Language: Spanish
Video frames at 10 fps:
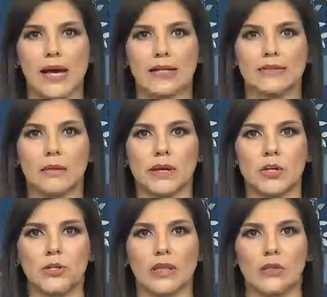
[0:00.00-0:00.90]
del
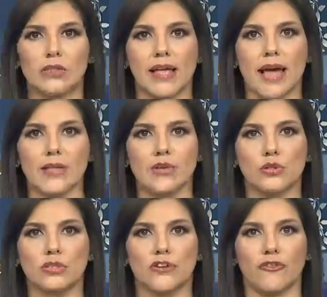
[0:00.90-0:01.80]
menor de 12
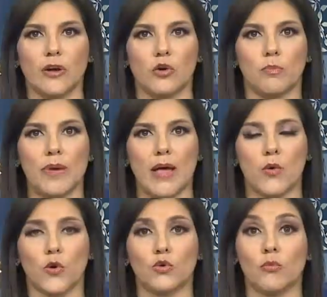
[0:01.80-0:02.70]
años que fue golpeado
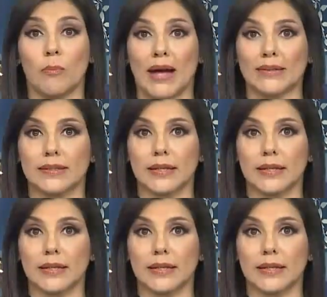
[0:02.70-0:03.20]
con un bat